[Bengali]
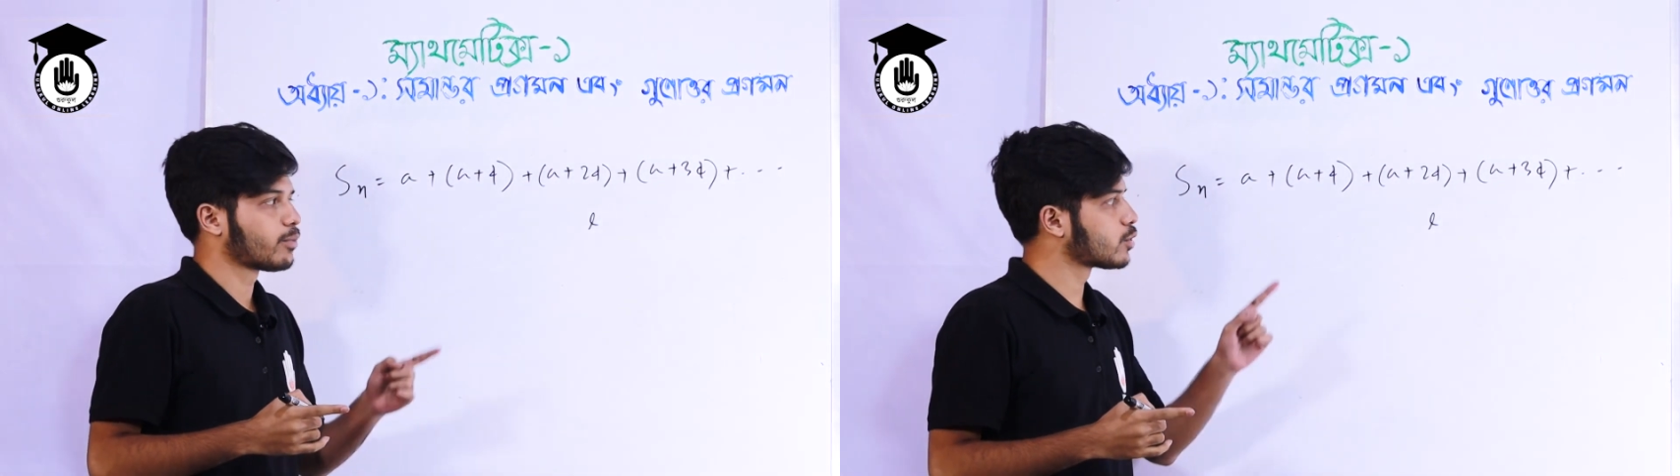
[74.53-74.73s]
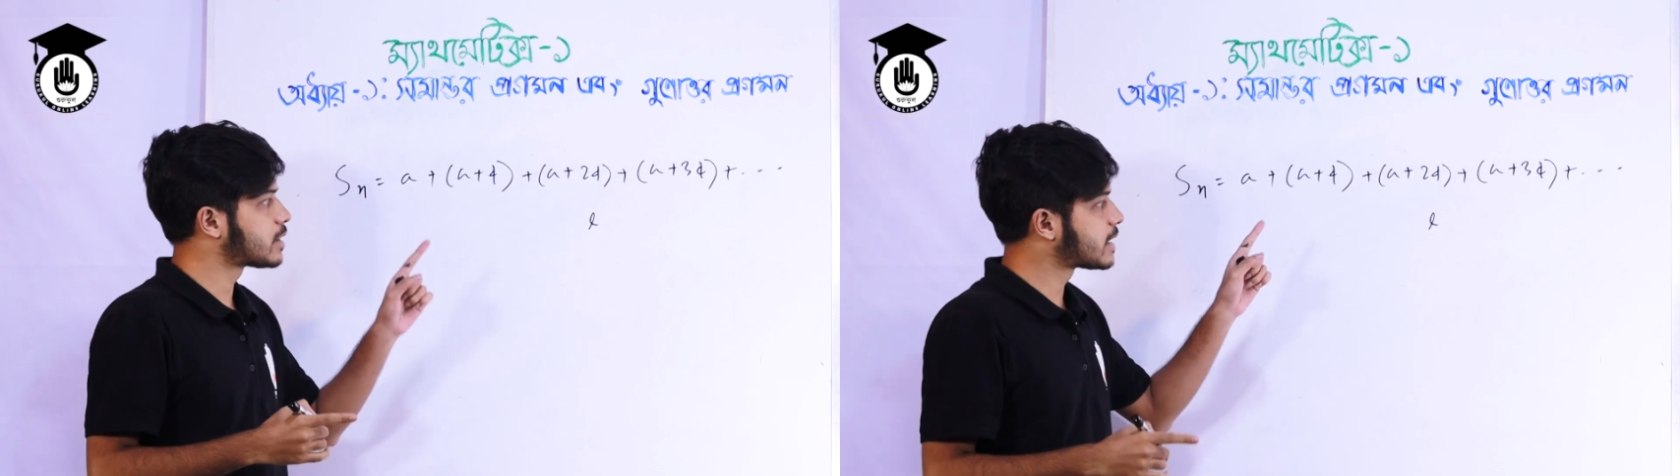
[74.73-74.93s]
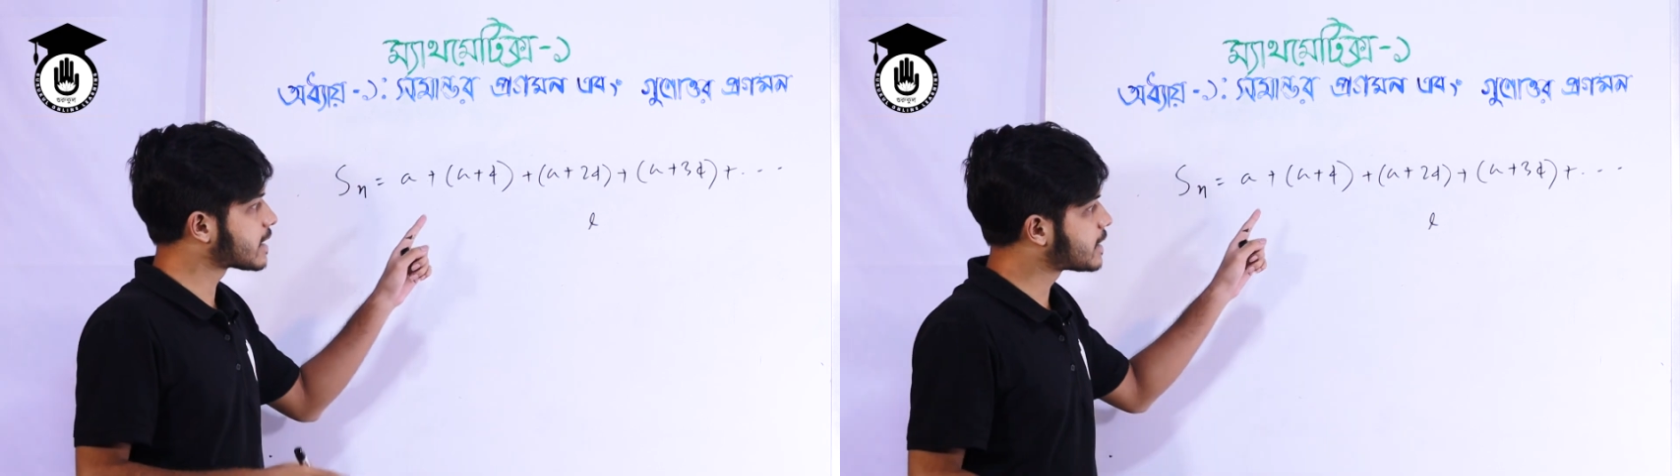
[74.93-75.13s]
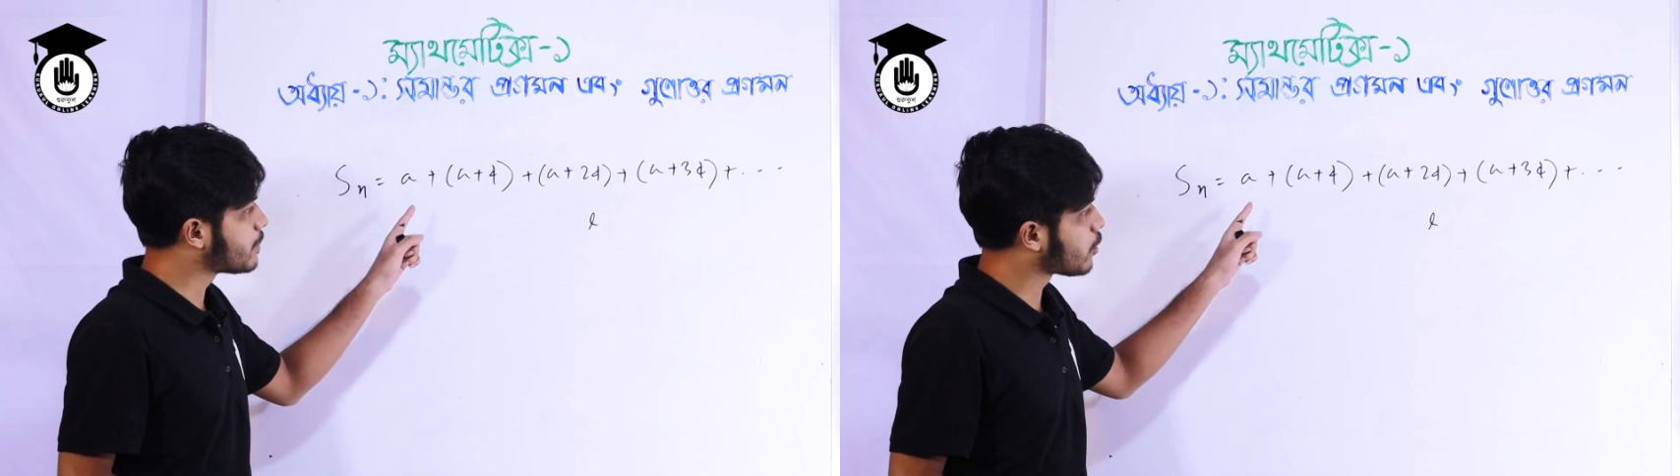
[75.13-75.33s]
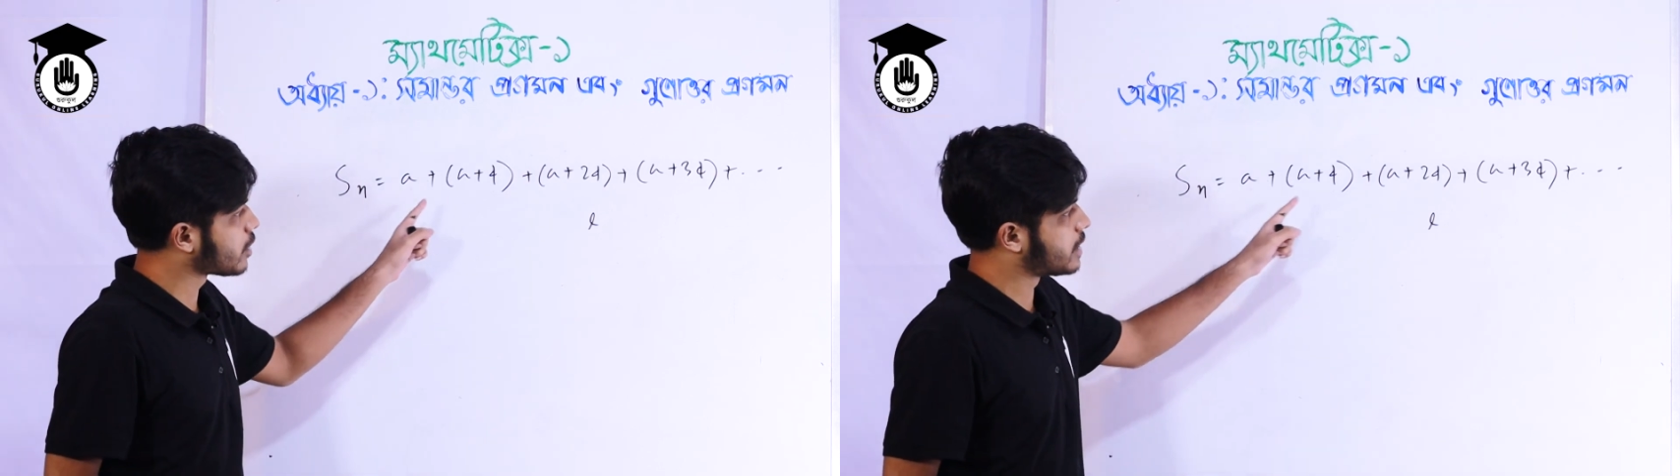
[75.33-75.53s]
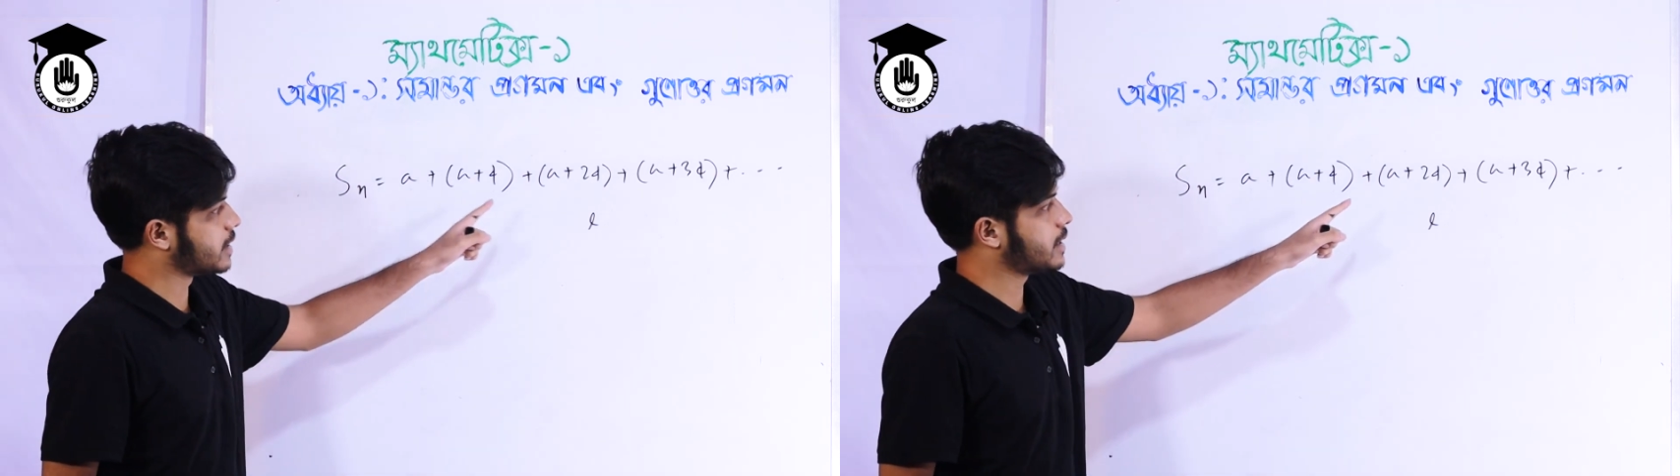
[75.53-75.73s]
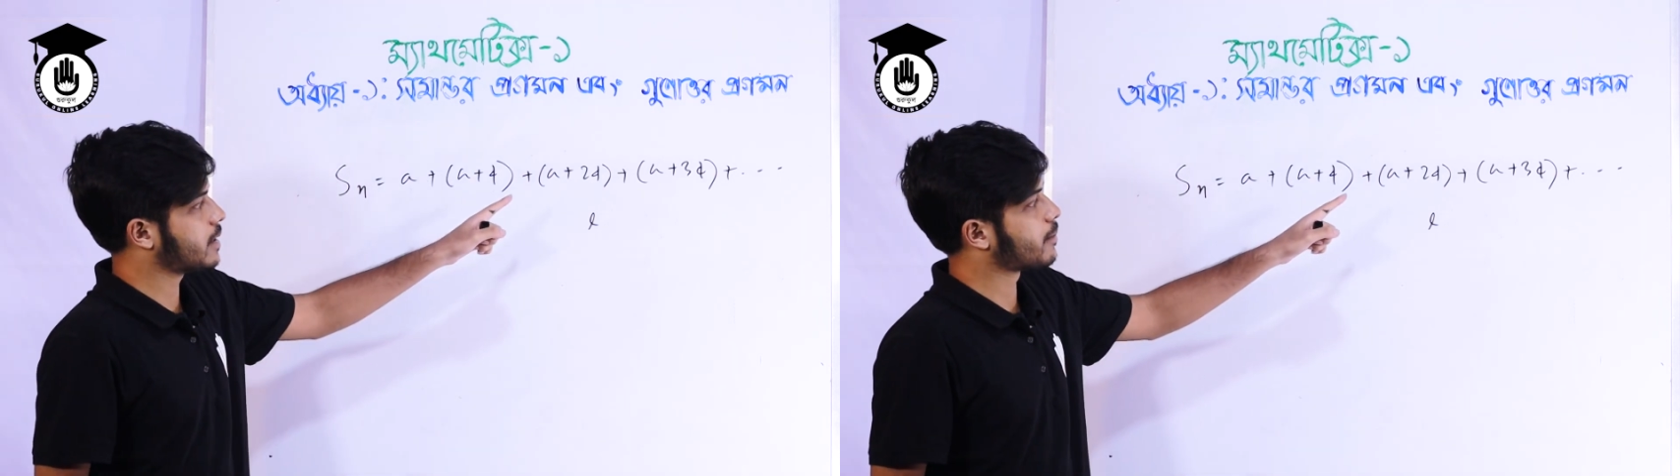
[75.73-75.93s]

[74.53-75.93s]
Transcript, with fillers: প্রত্যেকটি পদই